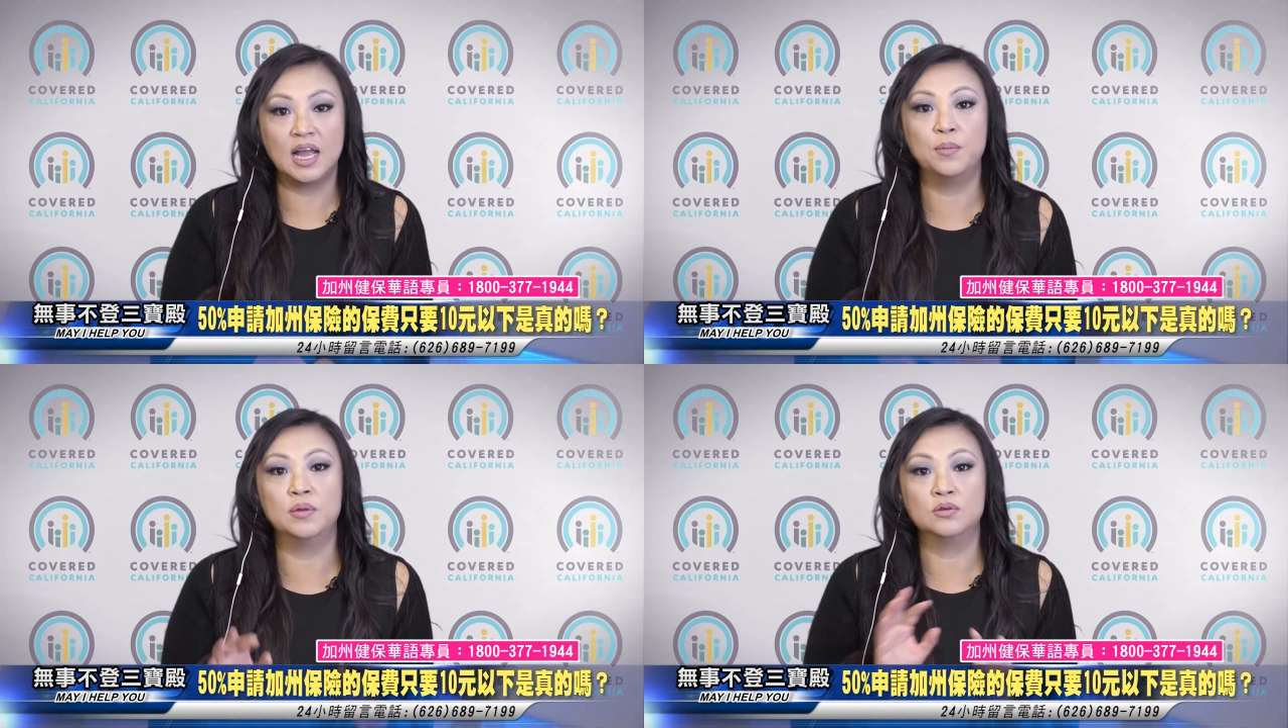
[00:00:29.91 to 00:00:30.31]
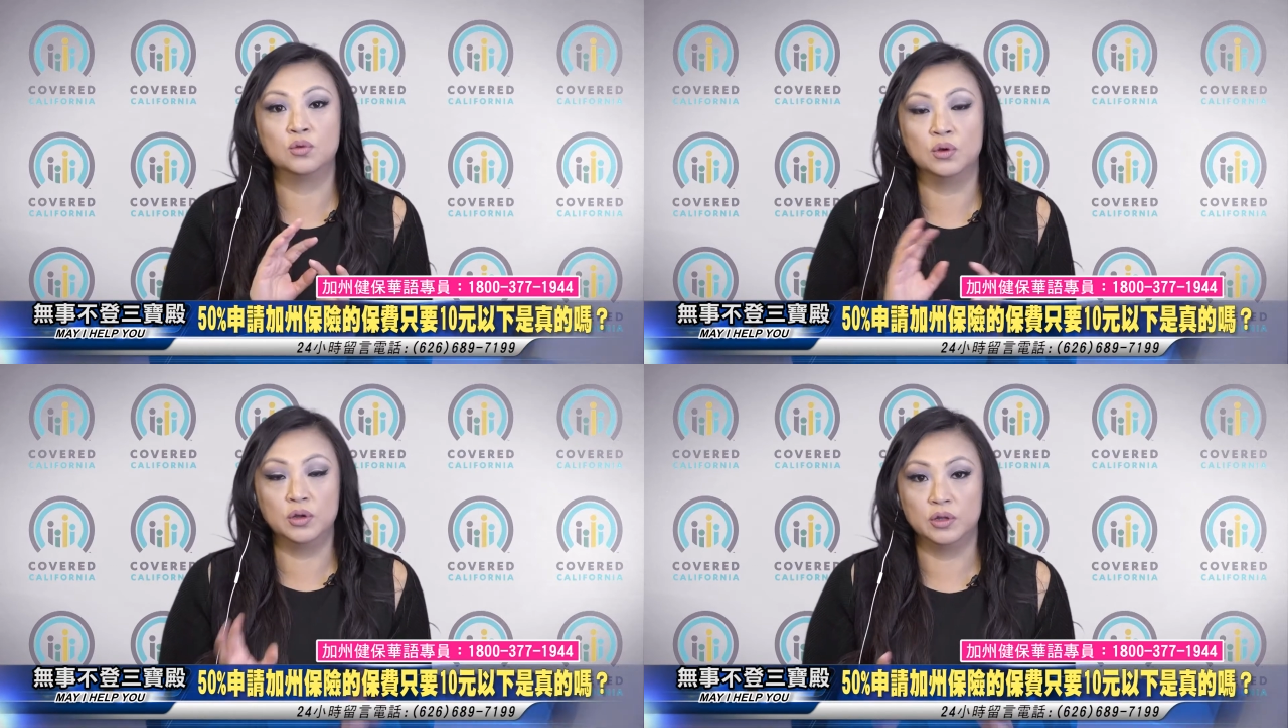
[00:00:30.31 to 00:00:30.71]
他们
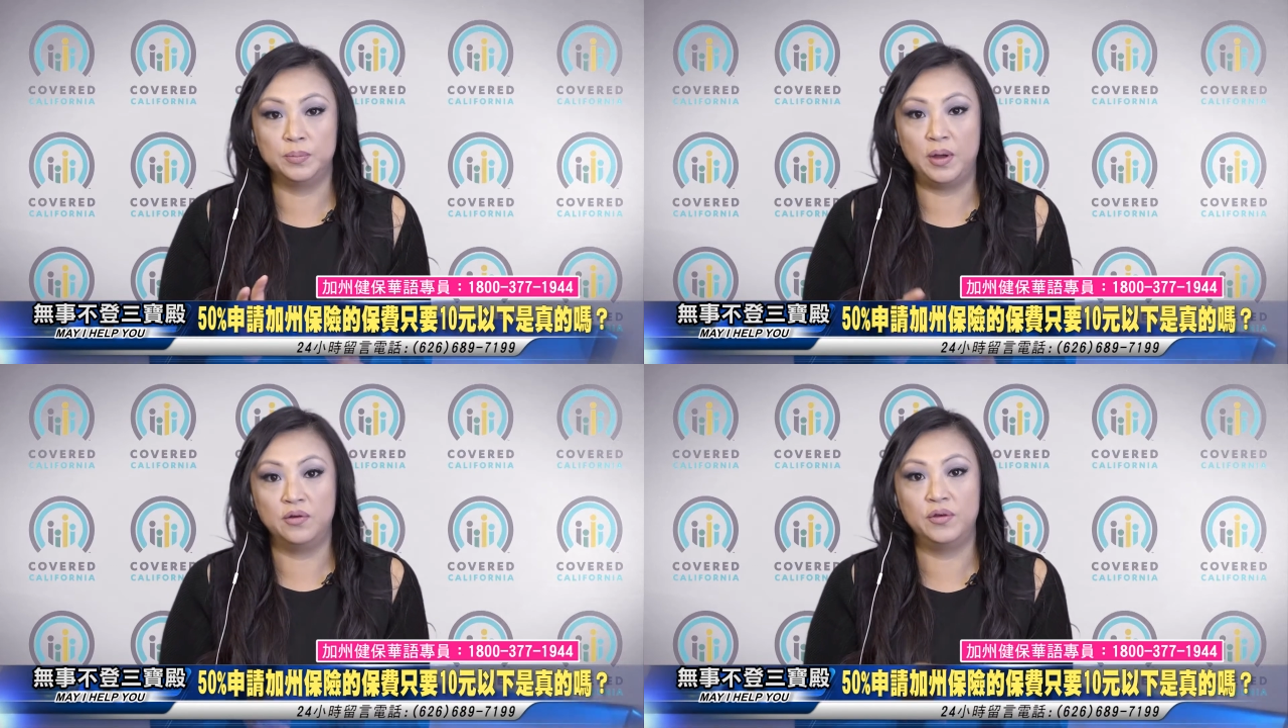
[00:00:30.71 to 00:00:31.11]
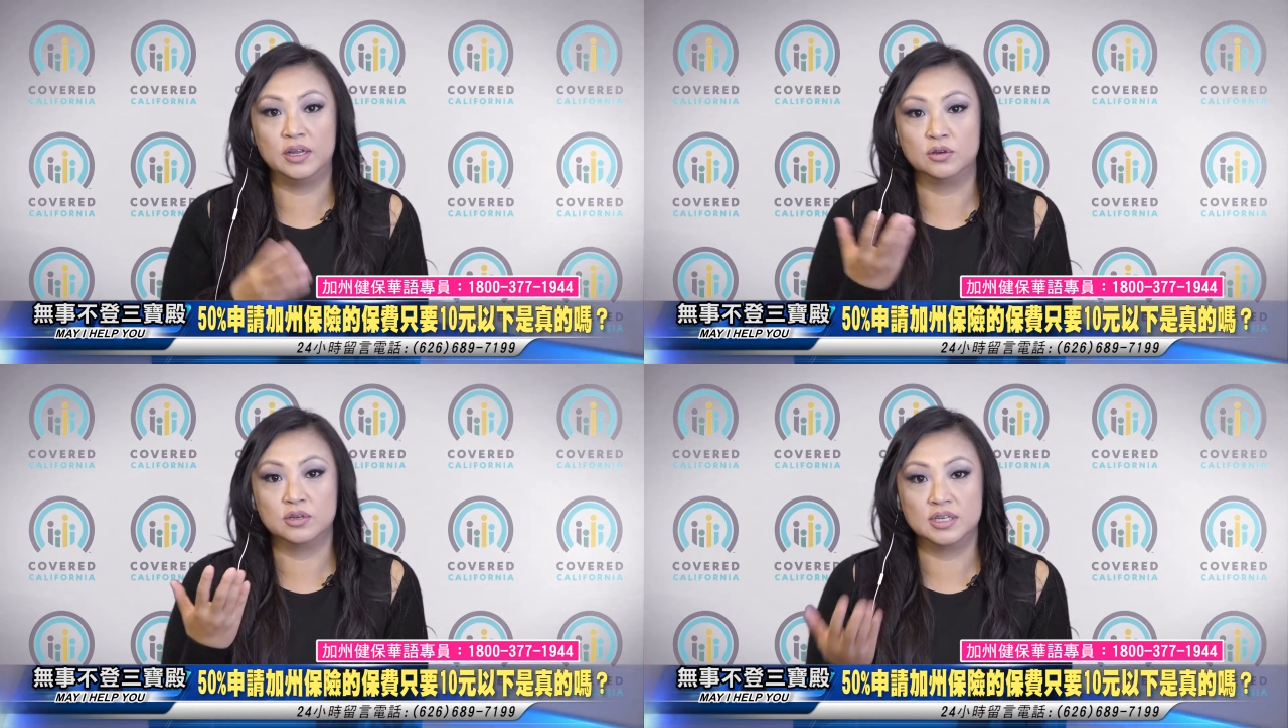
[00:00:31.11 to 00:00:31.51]
所有的保
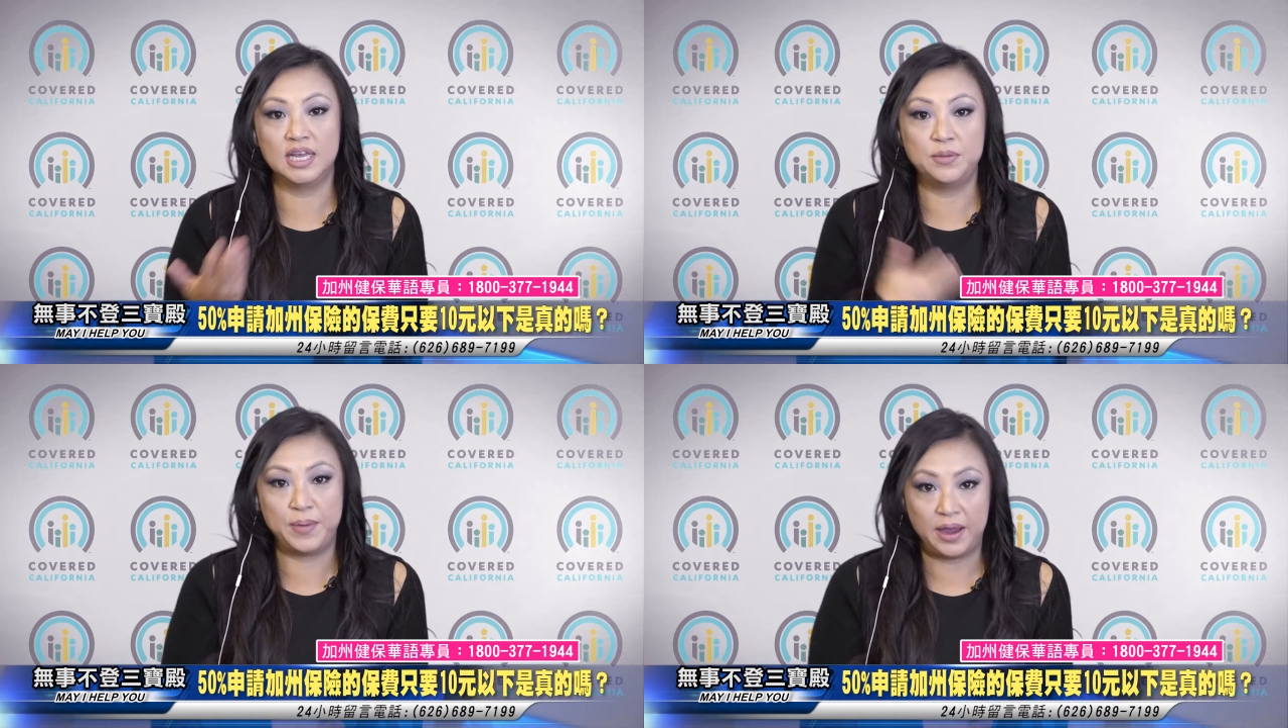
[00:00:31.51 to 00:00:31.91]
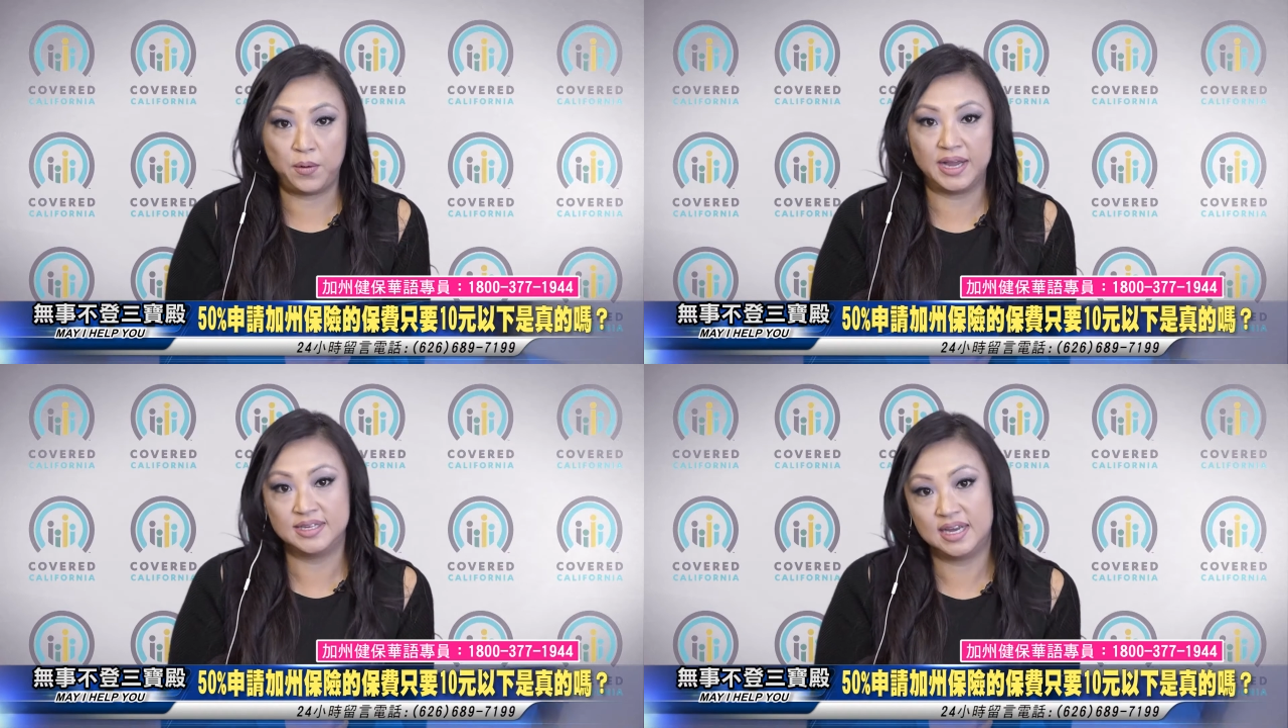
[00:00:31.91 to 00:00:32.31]
费都是在一百
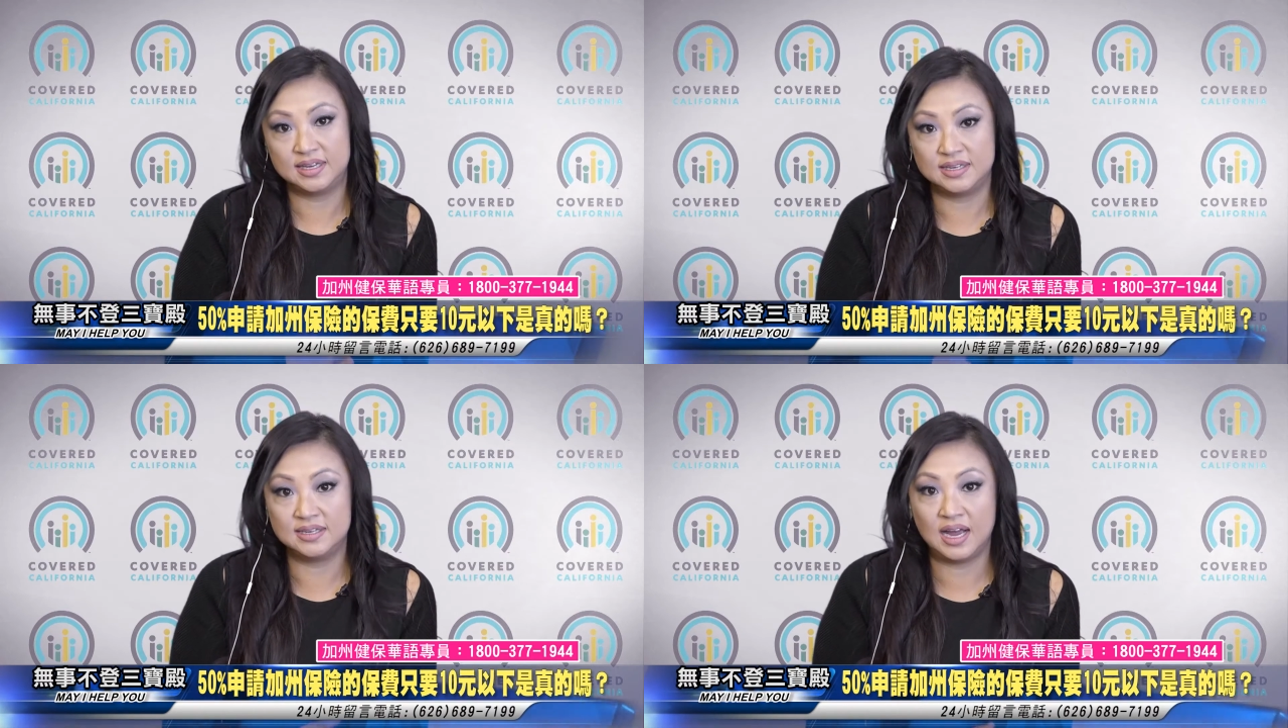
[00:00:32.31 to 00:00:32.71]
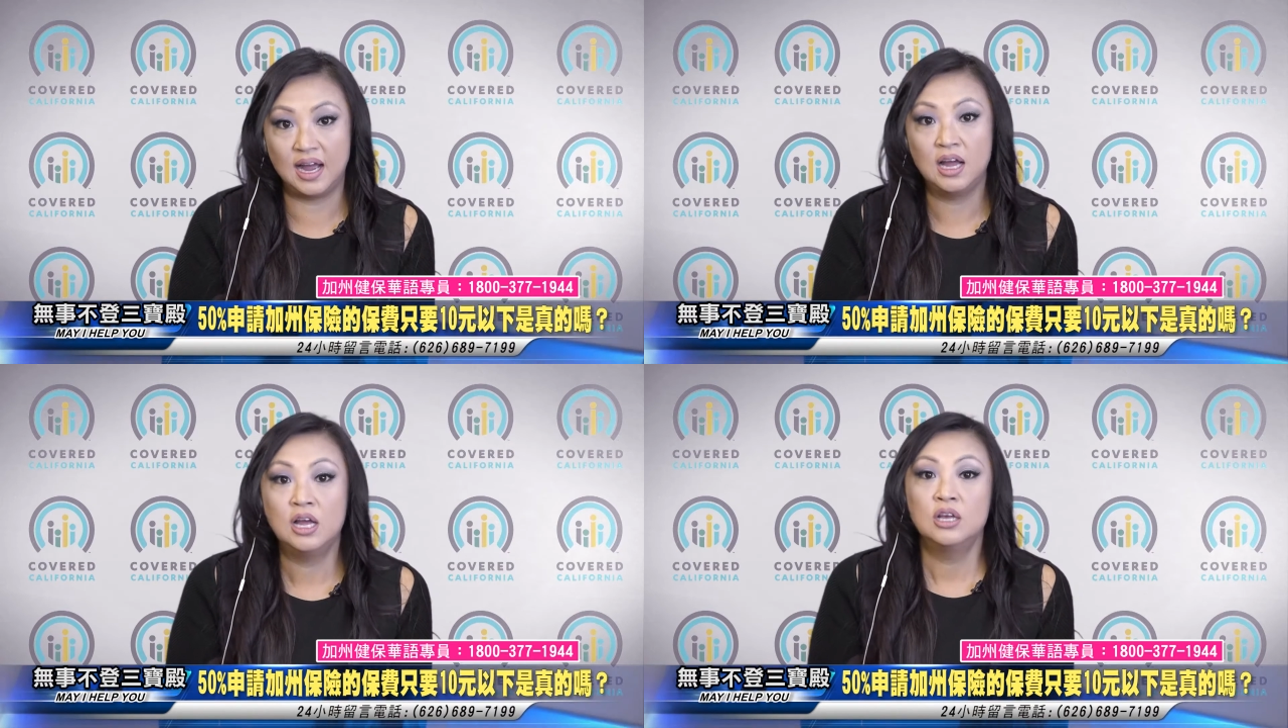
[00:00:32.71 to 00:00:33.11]
块钱以下，